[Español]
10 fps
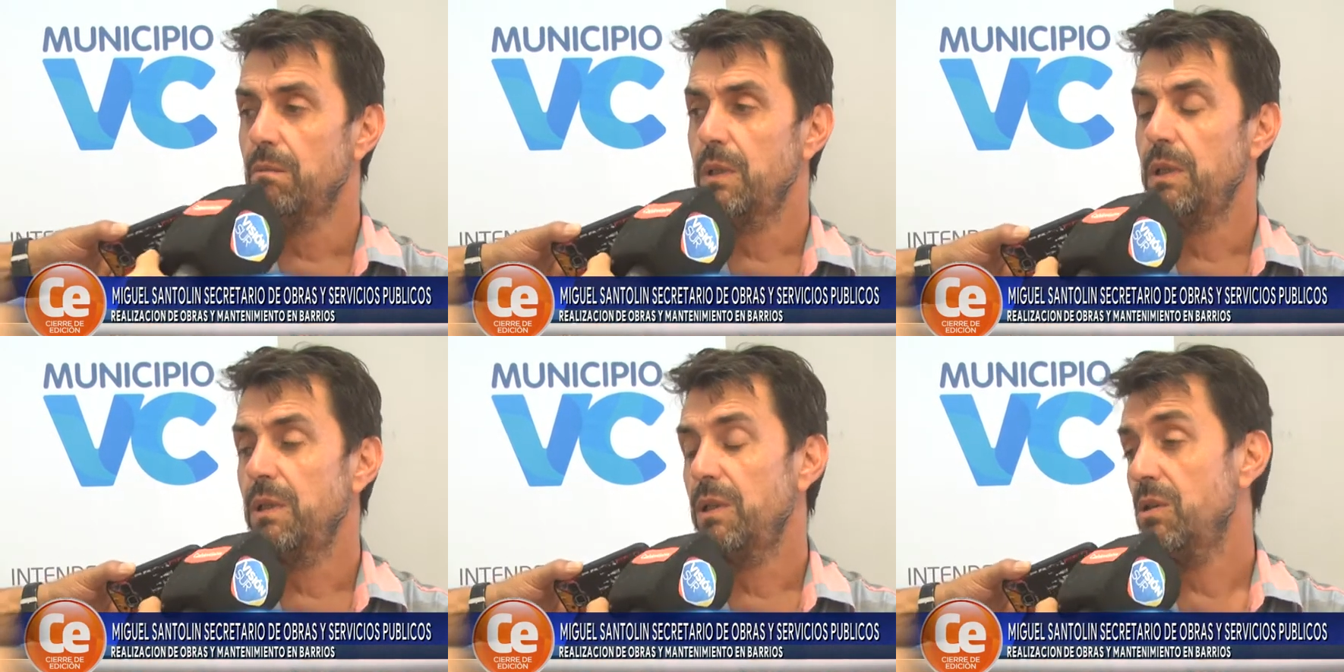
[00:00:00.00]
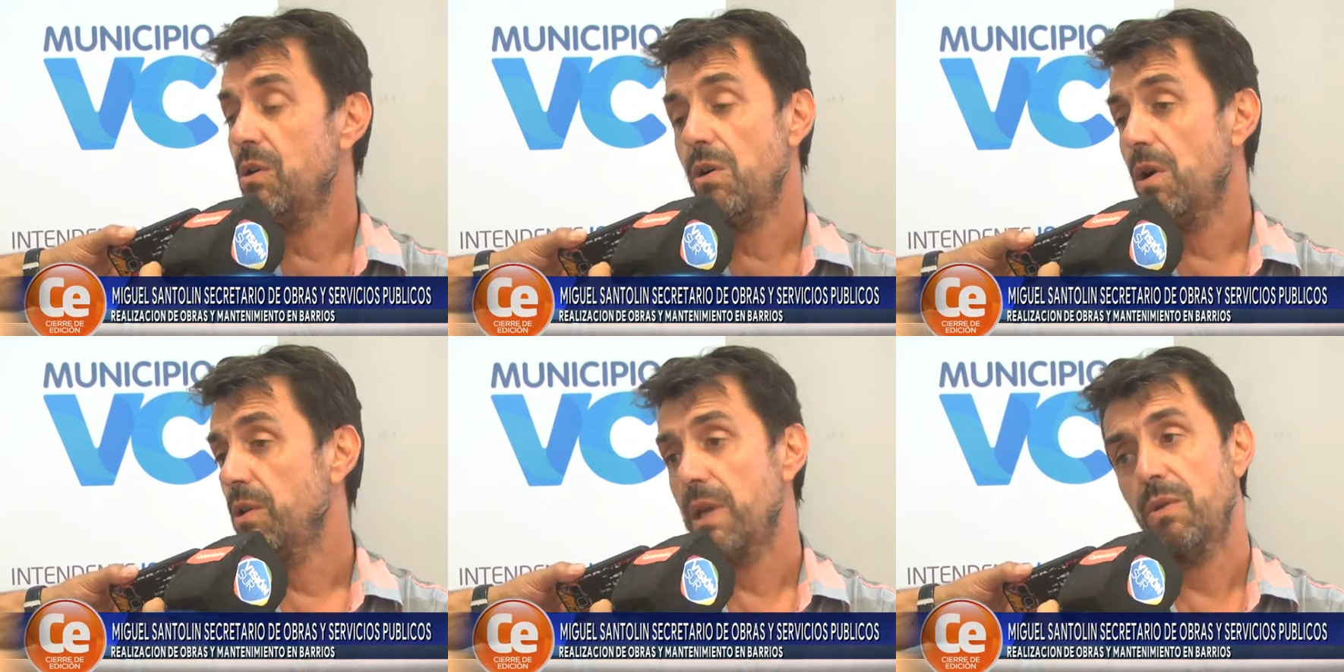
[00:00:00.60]
No,
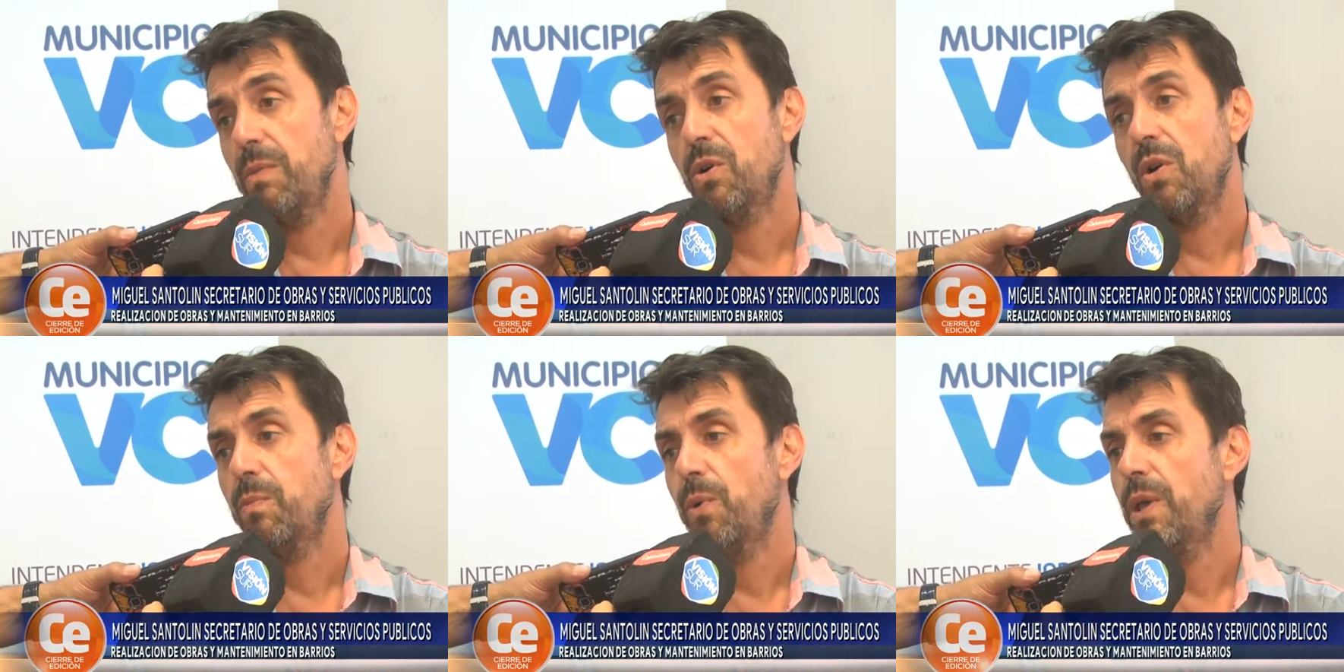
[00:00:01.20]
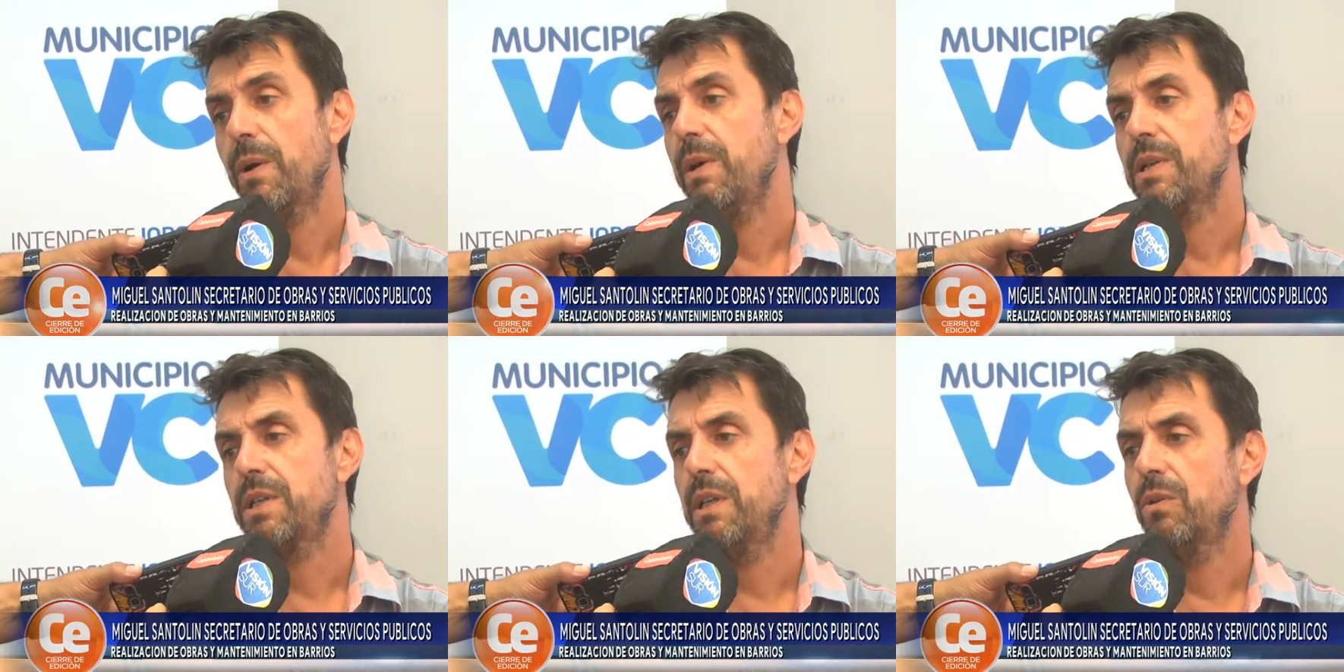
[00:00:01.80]
a lo mejor puede haber
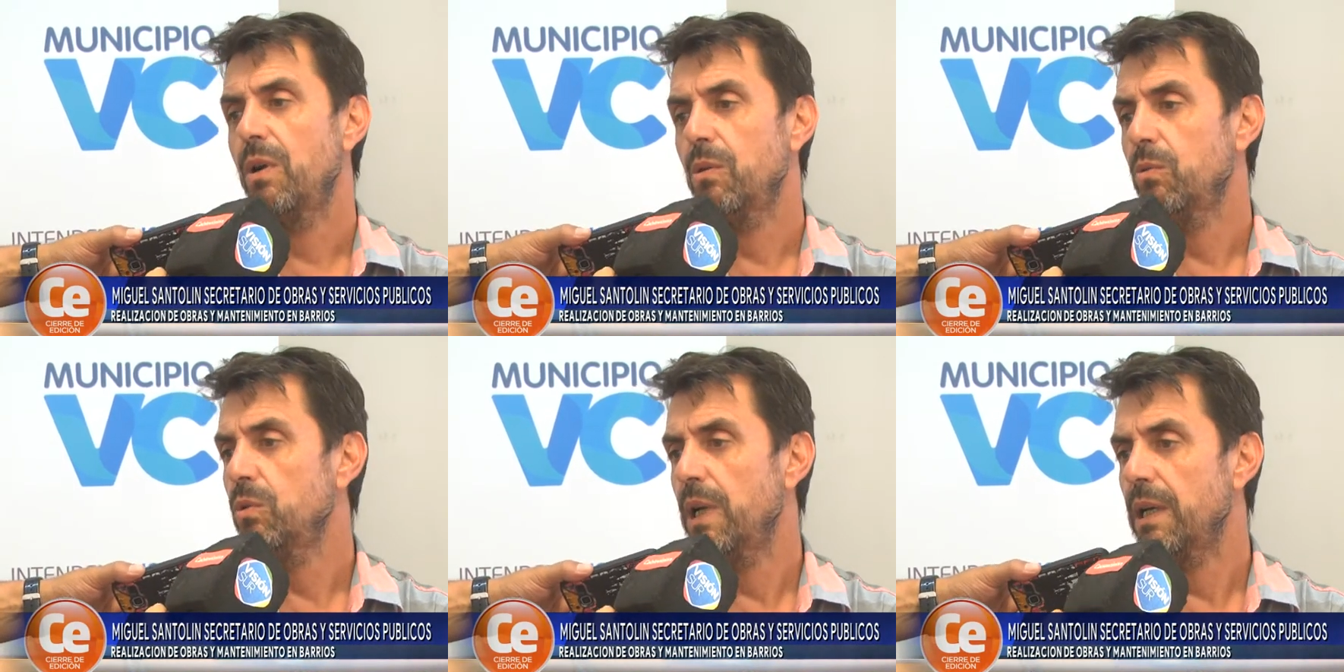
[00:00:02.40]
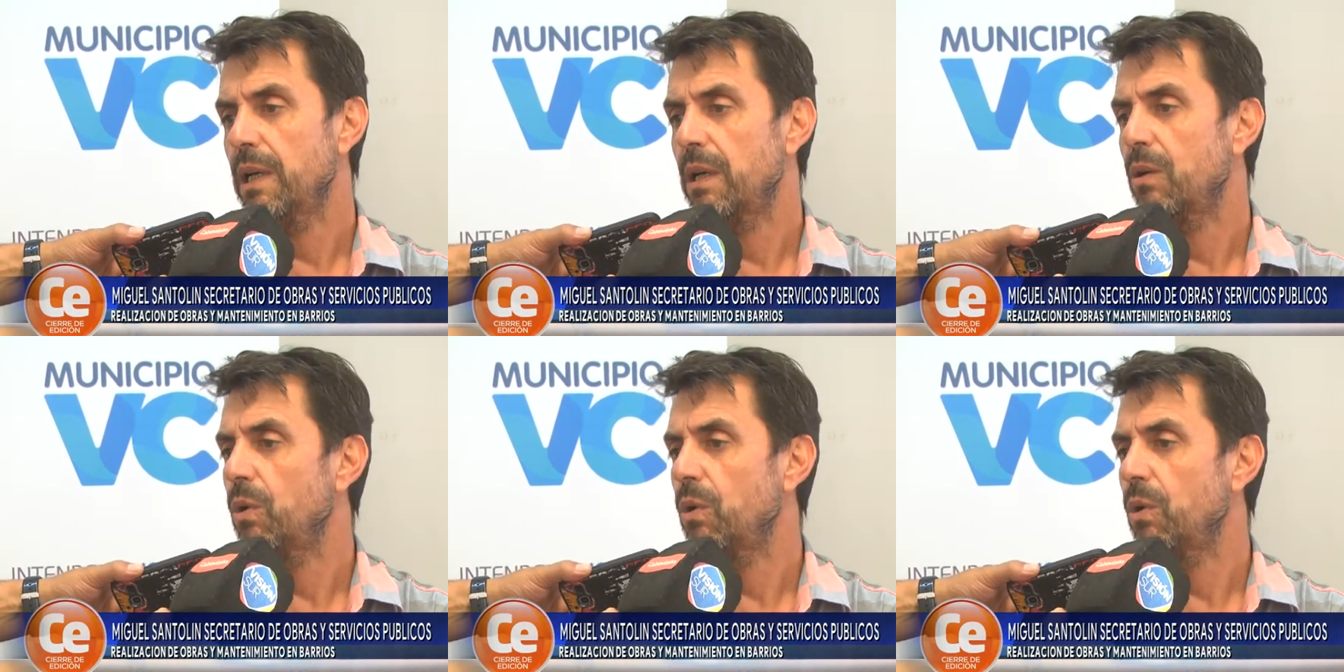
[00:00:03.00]
sido alguna